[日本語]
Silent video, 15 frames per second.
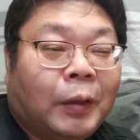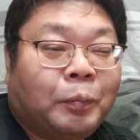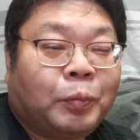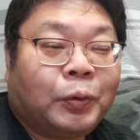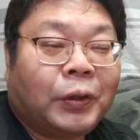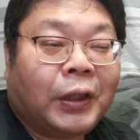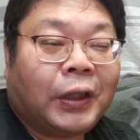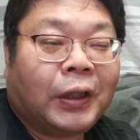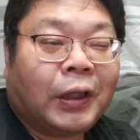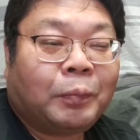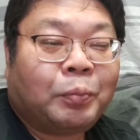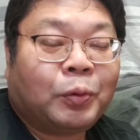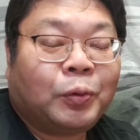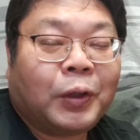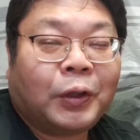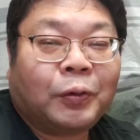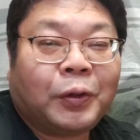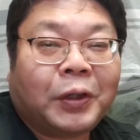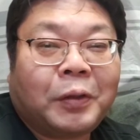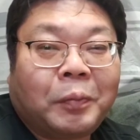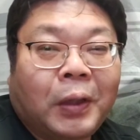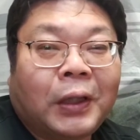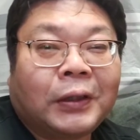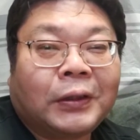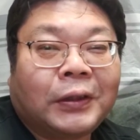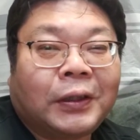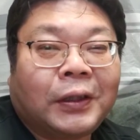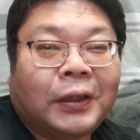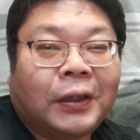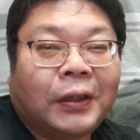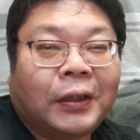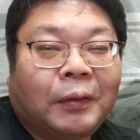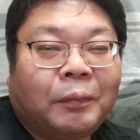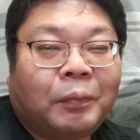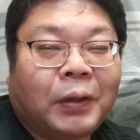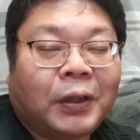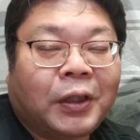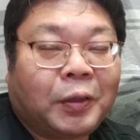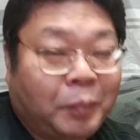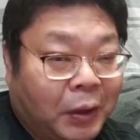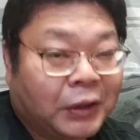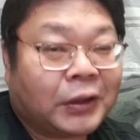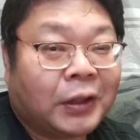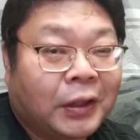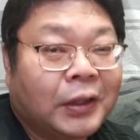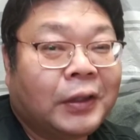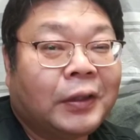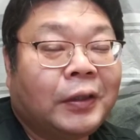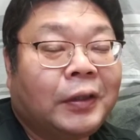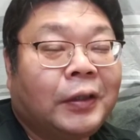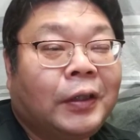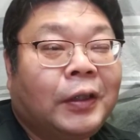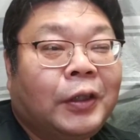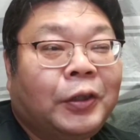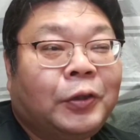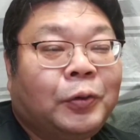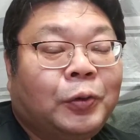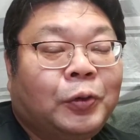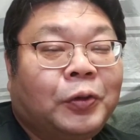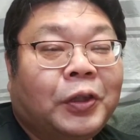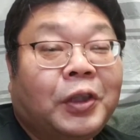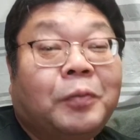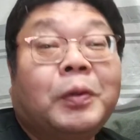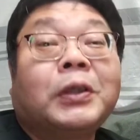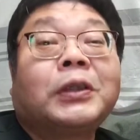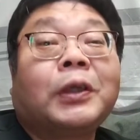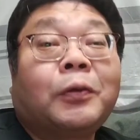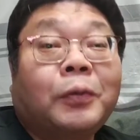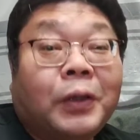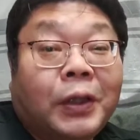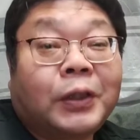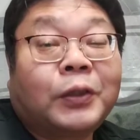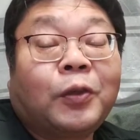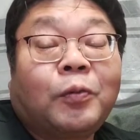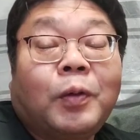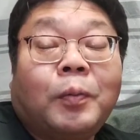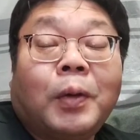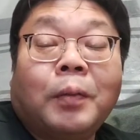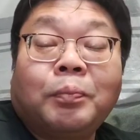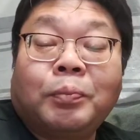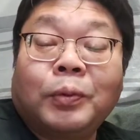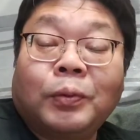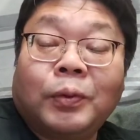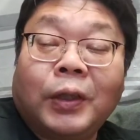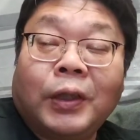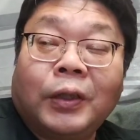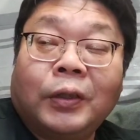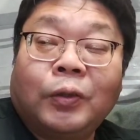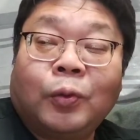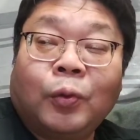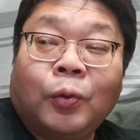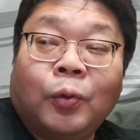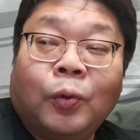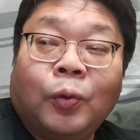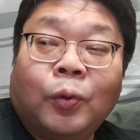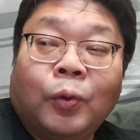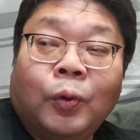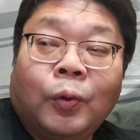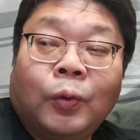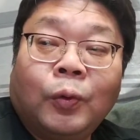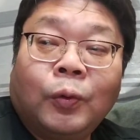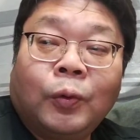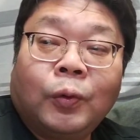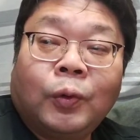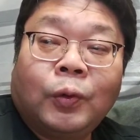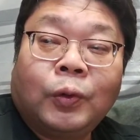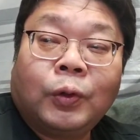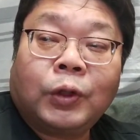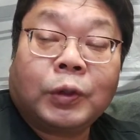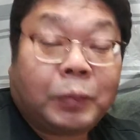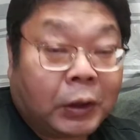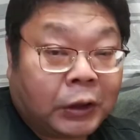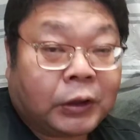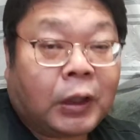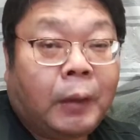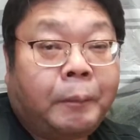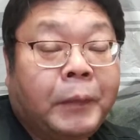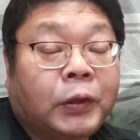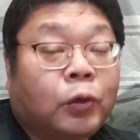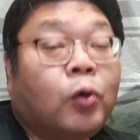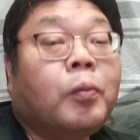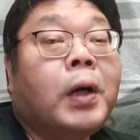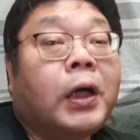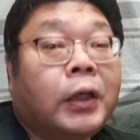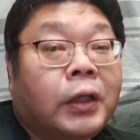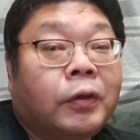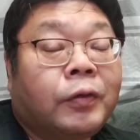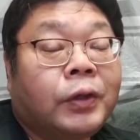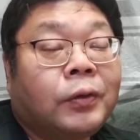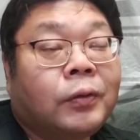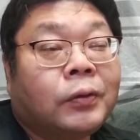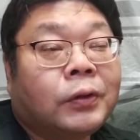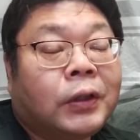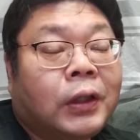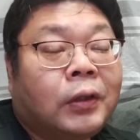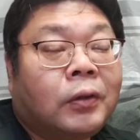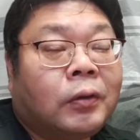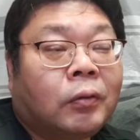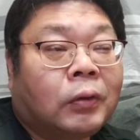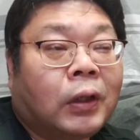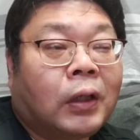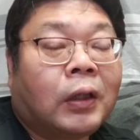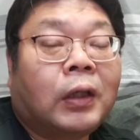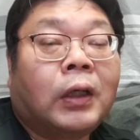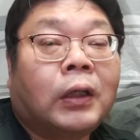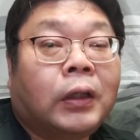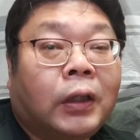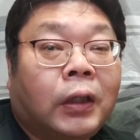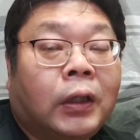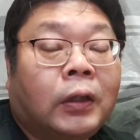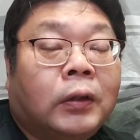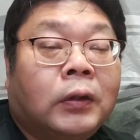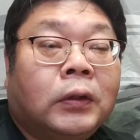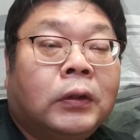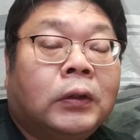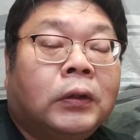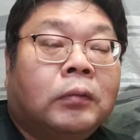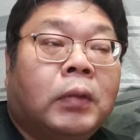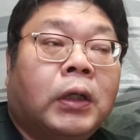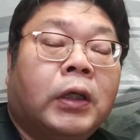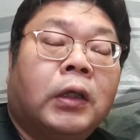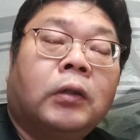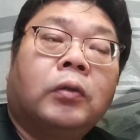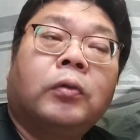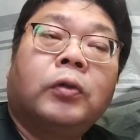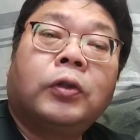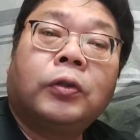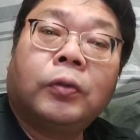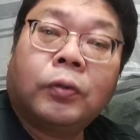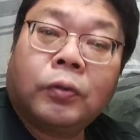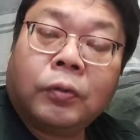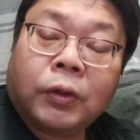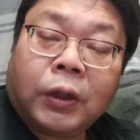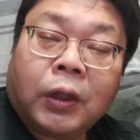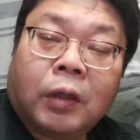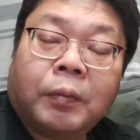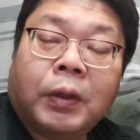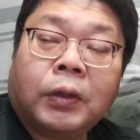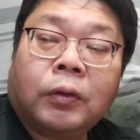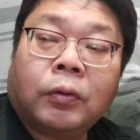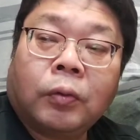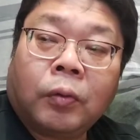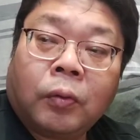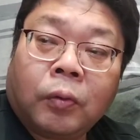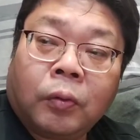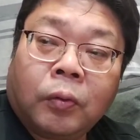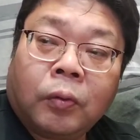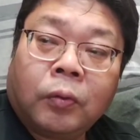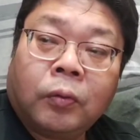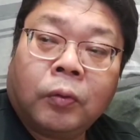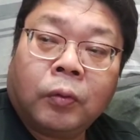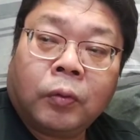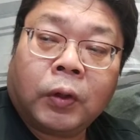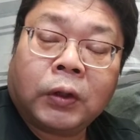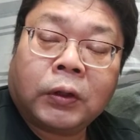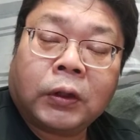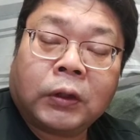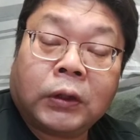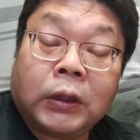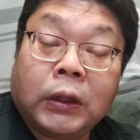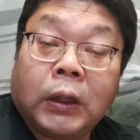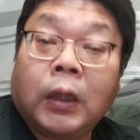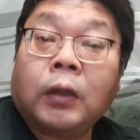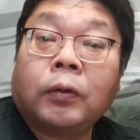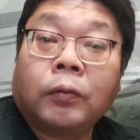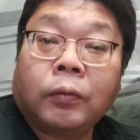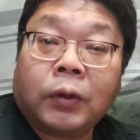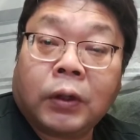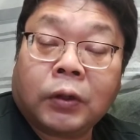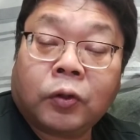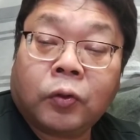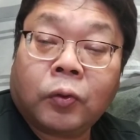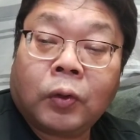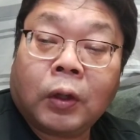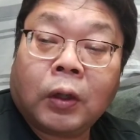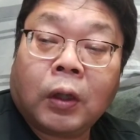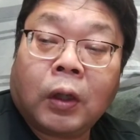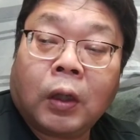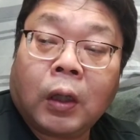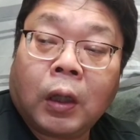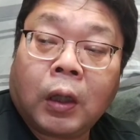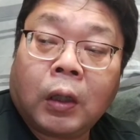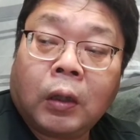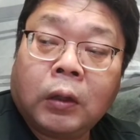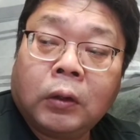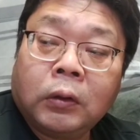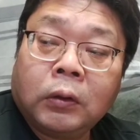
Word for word: アップで、アップグレードできますって、やっぱり来ましたね。標準で来ましたので、そのままアップグレードをしました。で、その前に Windows 10の段階で、まあ、256GB の SSD があるので、その中から